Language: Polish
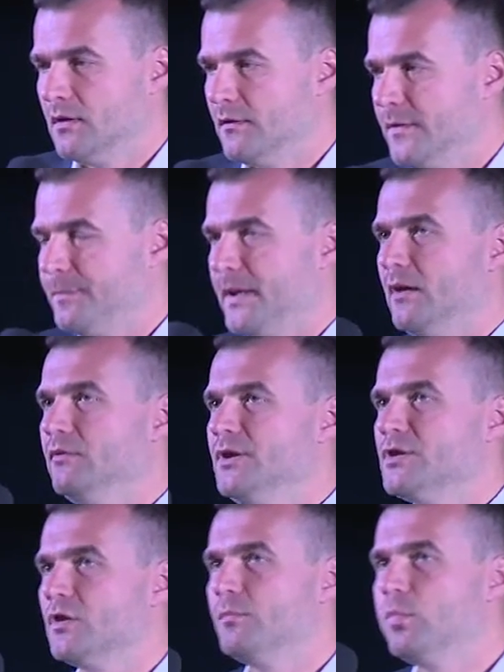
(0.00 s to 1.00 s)

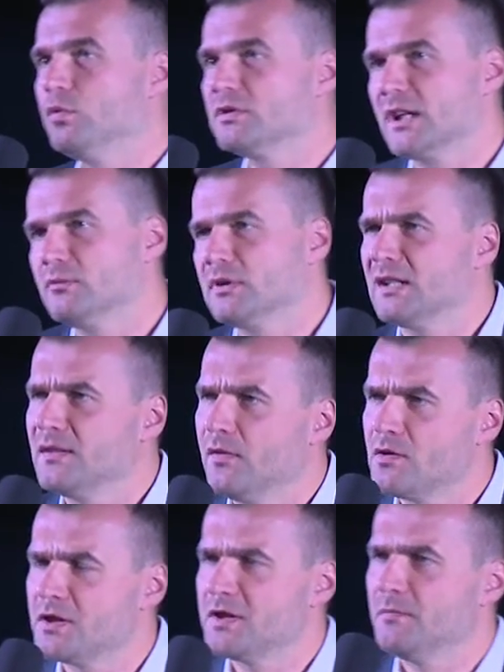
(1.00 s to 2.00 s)
wypełnić tą pustkę, która
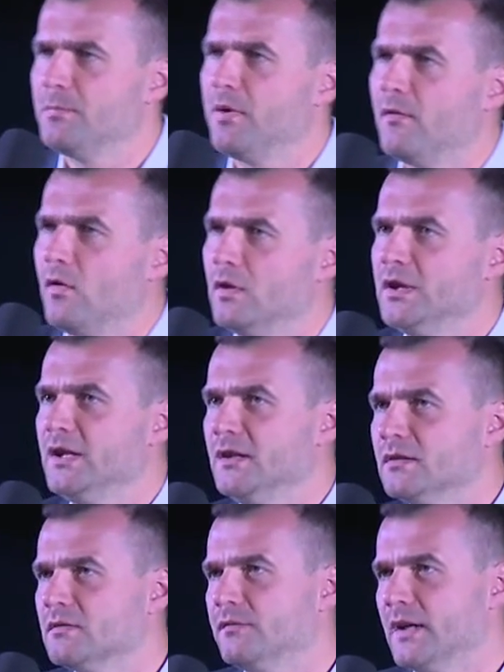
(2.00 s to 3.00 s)
tworzy się powoli
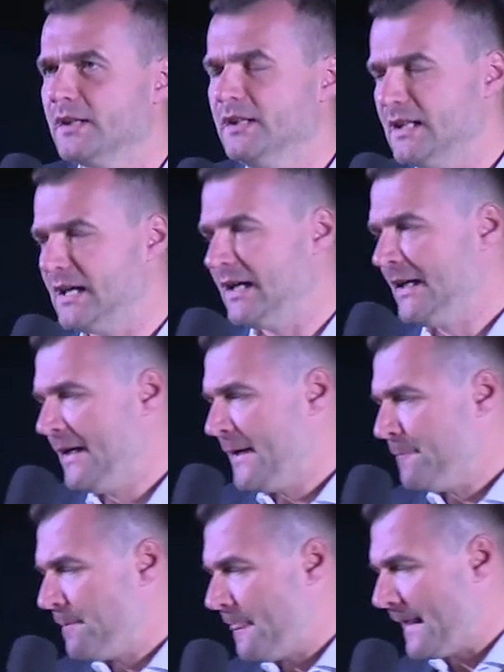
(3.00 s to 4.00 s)
z uwagi na,
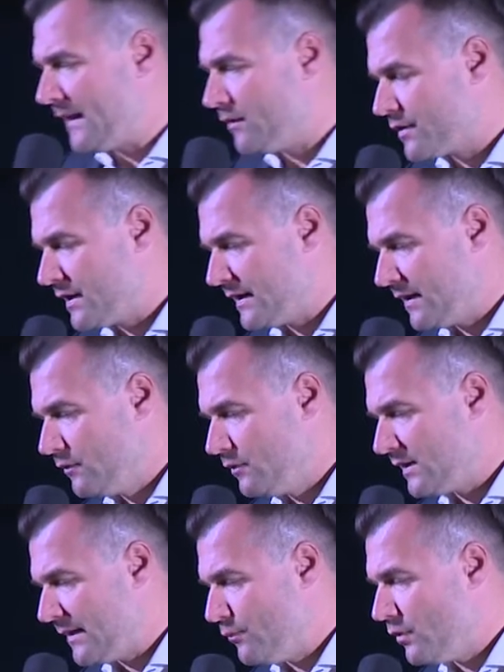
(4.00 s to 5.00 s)
na to, że te
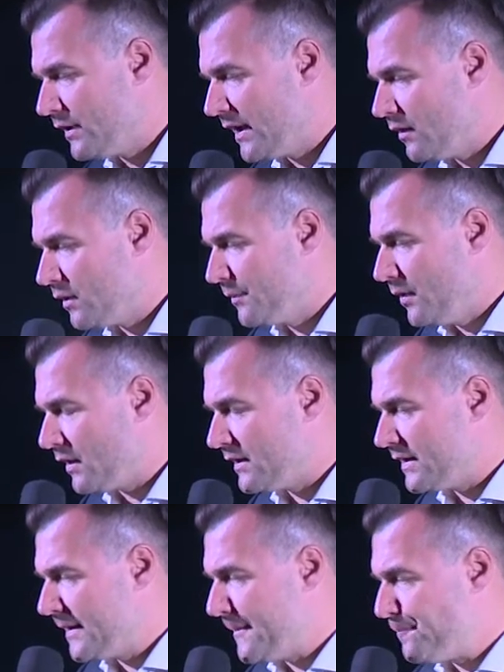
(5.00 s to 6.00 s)
gusta młodego
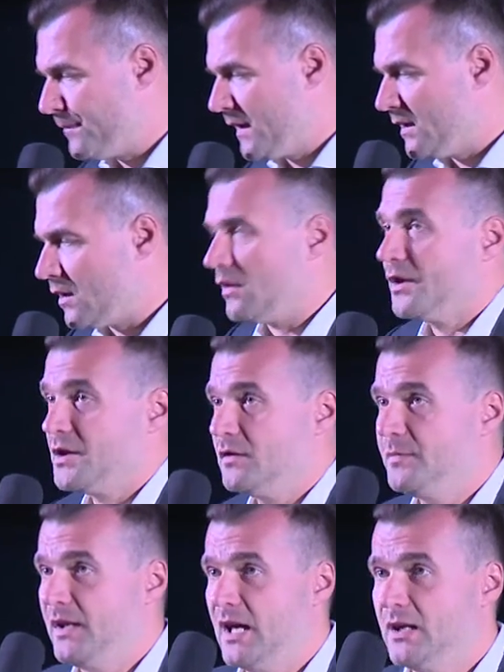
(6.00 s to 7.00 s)
odbiorcy mm, trochę się
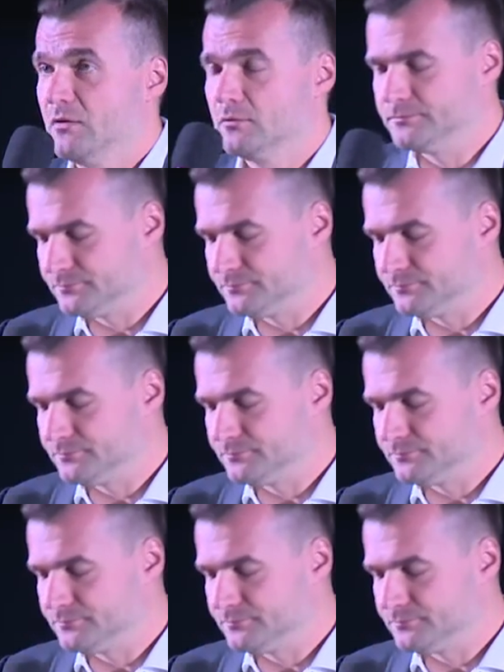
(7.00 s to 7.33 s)
zmieniają.